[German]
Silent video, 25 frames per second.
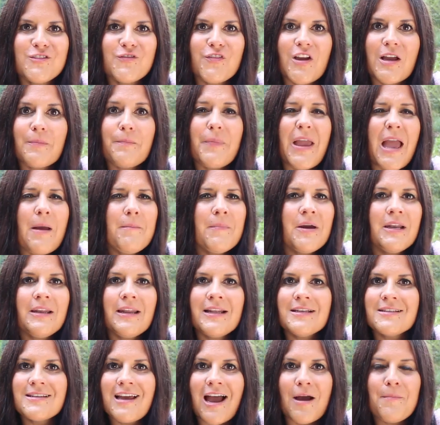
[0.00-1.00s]
Frag
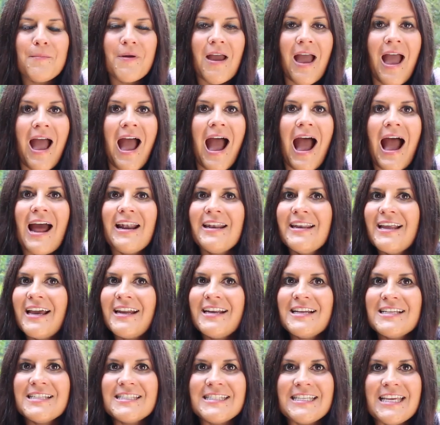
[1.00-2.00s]
permanent ab an
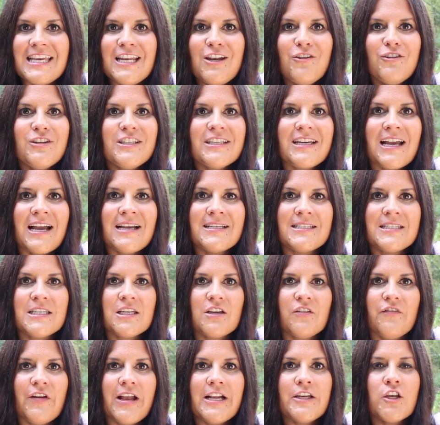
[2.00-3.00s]
deiner Seele und die
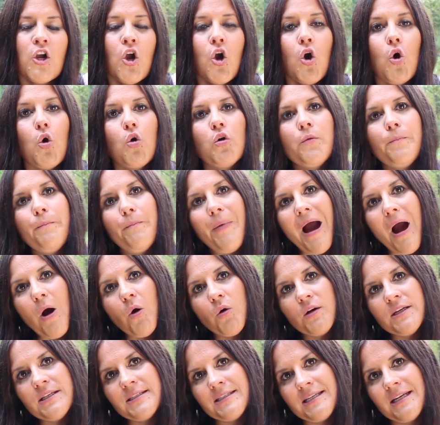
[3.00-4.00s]
geistige Welt und bau
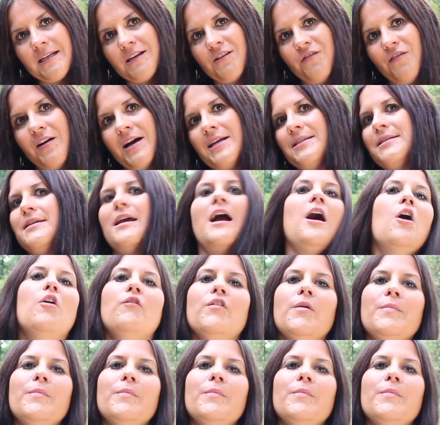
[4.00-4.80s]
das dann quasi auf.